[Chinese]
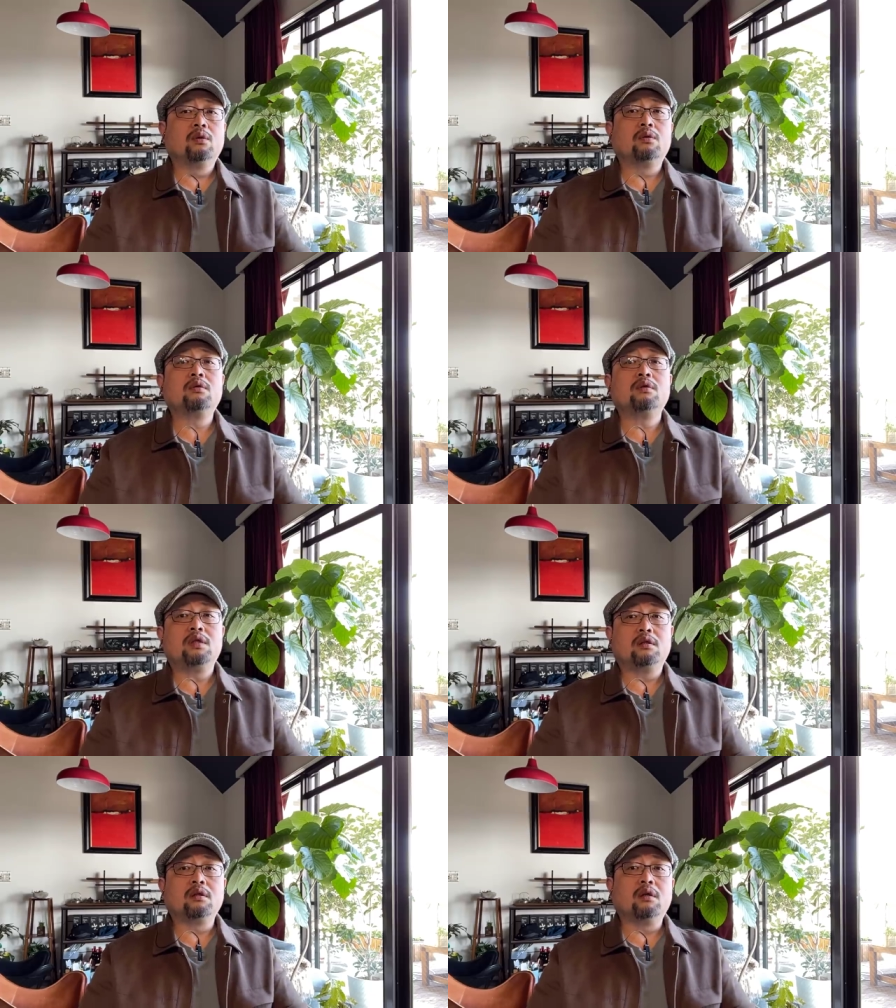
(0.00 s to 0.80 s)
自
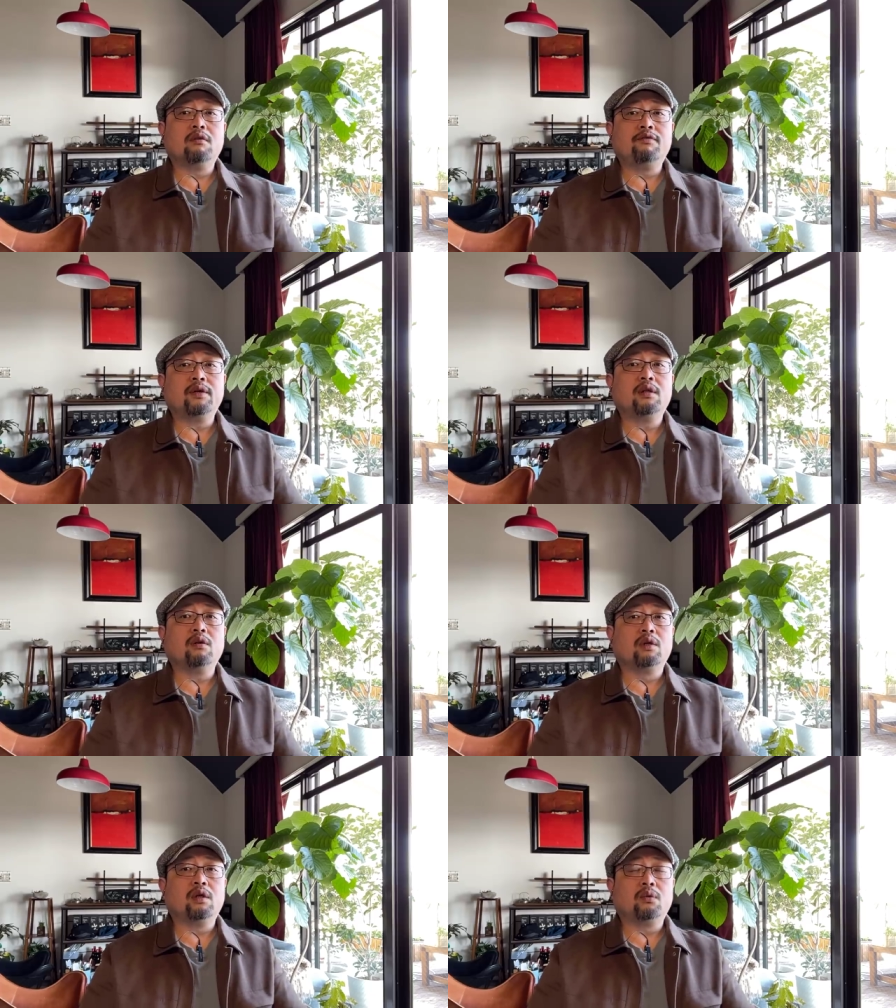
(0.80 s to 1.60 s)
己个人奋
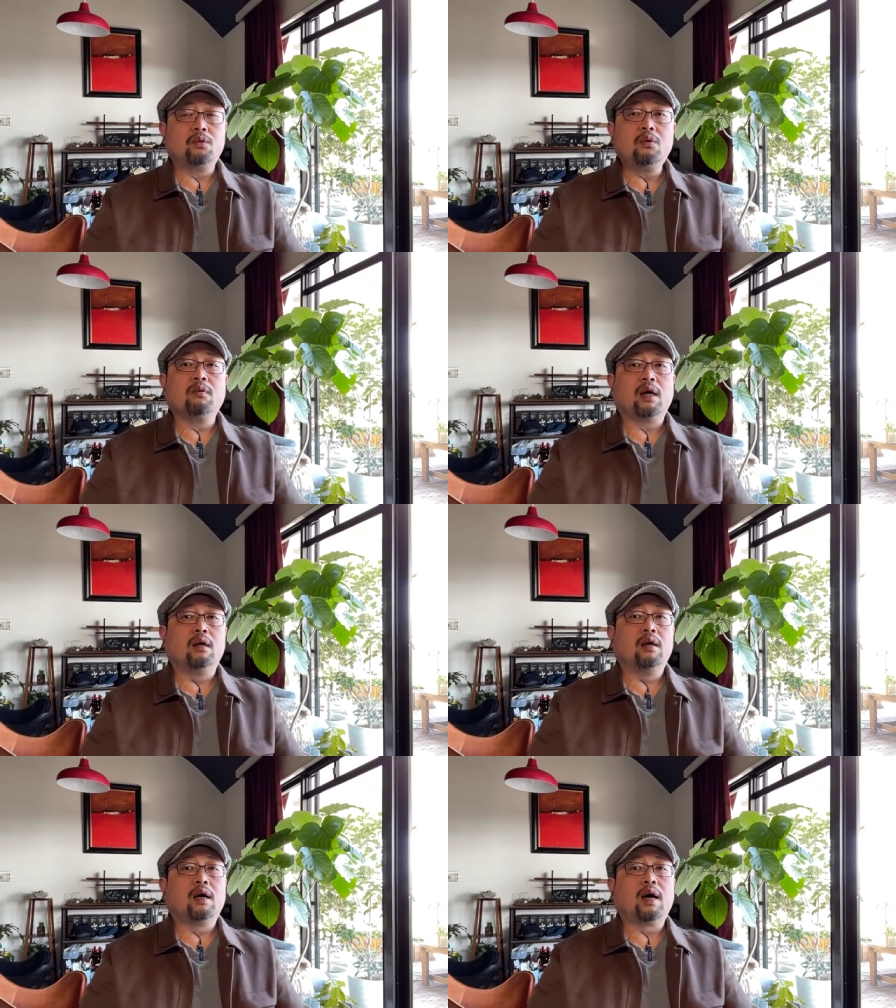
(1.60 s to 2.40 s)
斗的这种欲望，
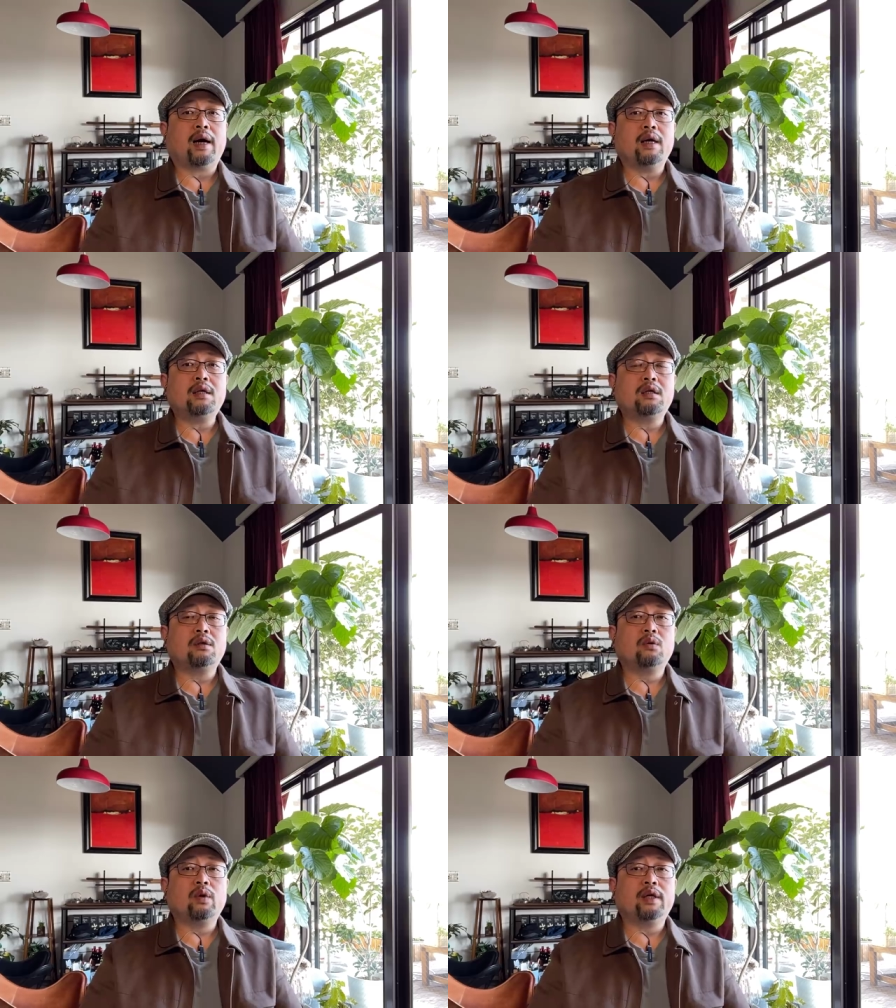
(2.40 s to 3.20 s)
还是
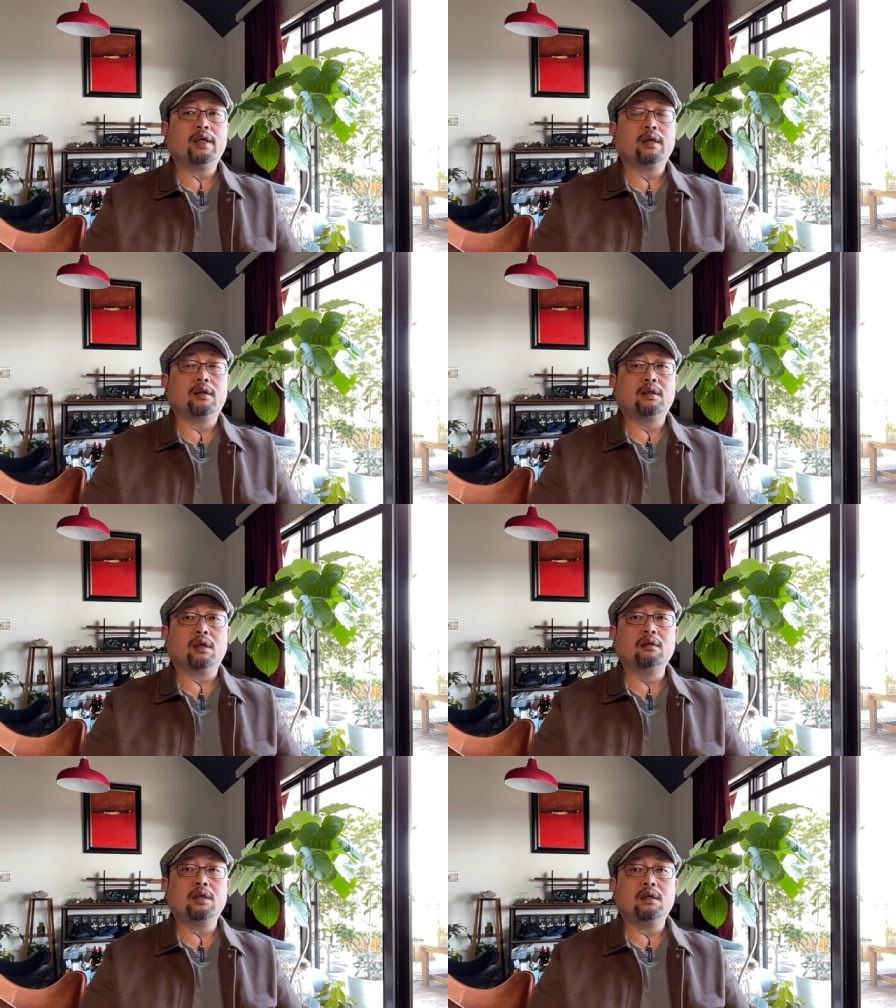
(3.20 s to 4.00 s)
对这个
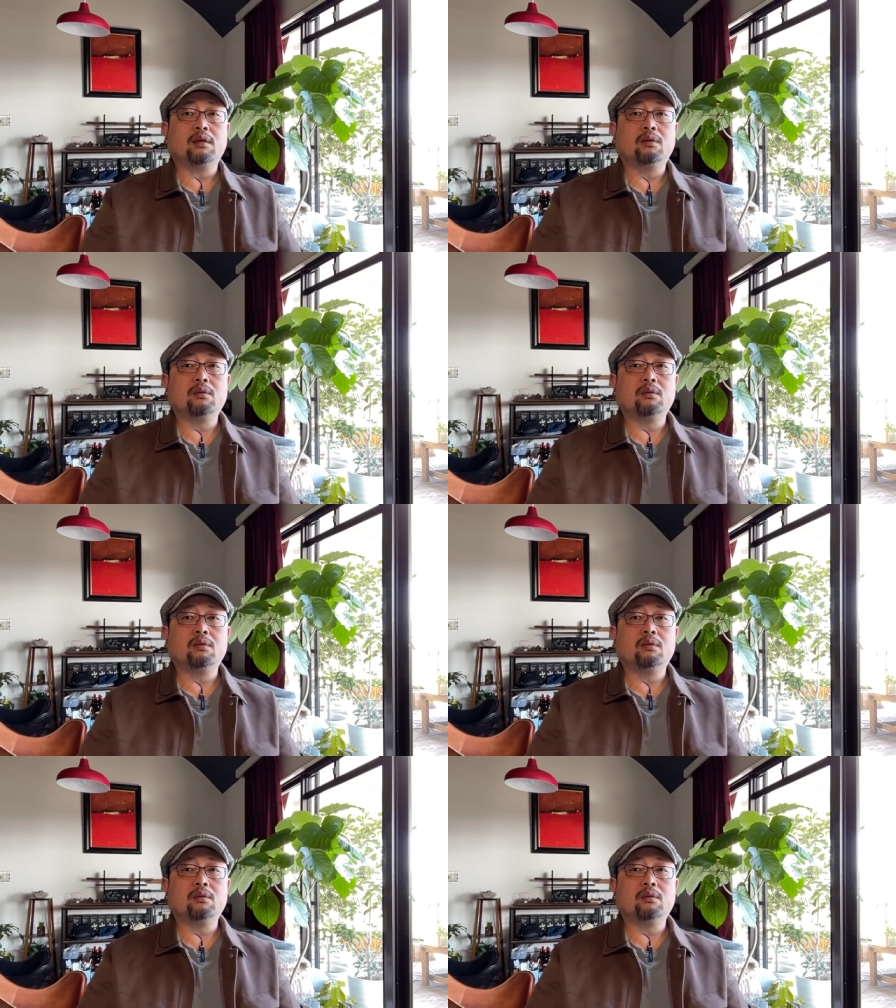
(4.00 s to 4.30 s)
整体的